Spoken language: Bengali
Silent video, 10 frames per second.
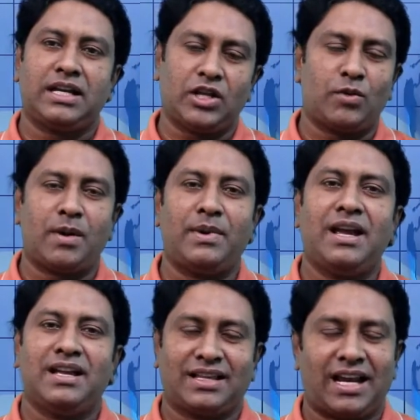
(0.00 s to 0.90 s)
লিখিতভাবে
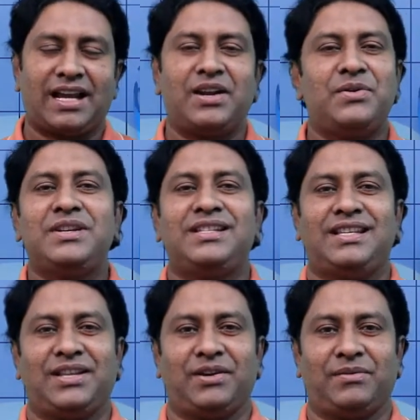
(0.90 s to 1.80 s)
তালাকে নোটিশ
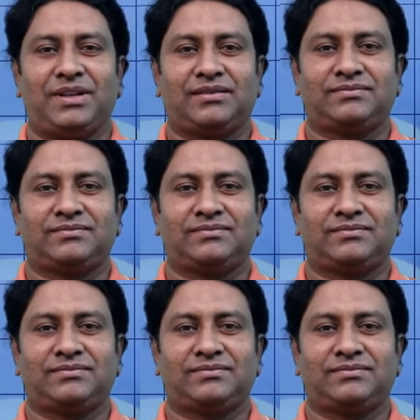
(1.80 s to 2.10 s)
দিতে হবে